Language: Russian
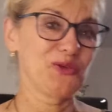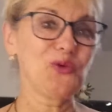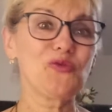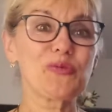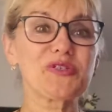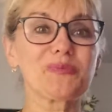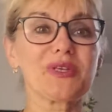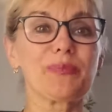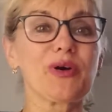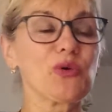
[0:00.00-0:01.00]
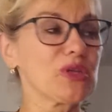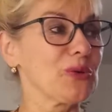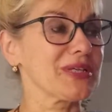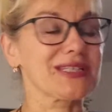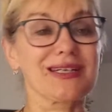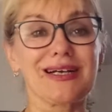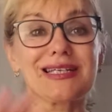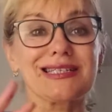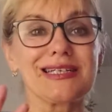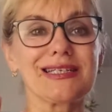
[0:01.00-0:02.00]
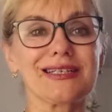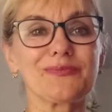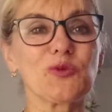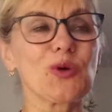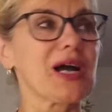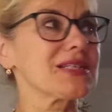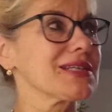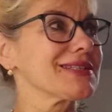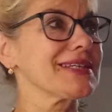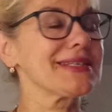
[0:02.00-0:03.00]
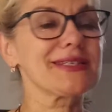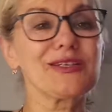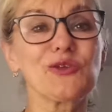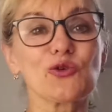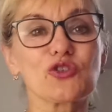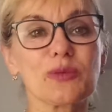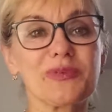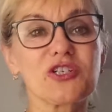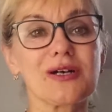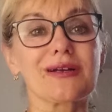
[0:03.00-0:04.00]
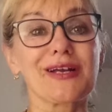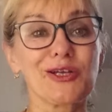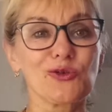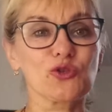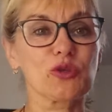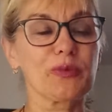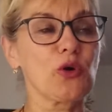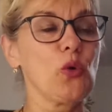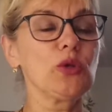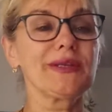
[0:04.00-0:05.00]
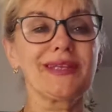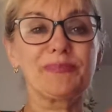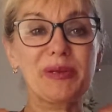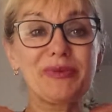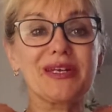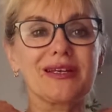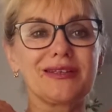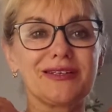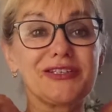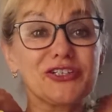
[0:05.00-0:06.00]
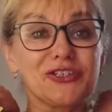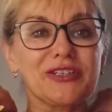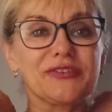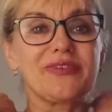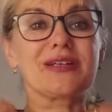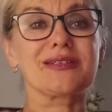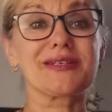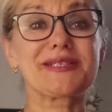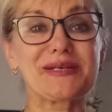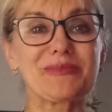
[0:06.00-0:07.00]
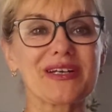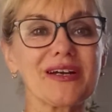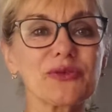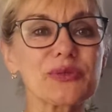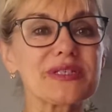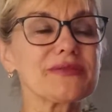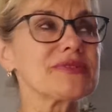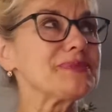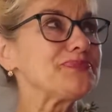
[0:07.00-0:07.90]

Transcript: Ну, в общем-то, погода у нас такая, знаете, ну, как сказать, не то чтобы жарко, не то чтобы холодно, примерно где-то держится 27 градусов.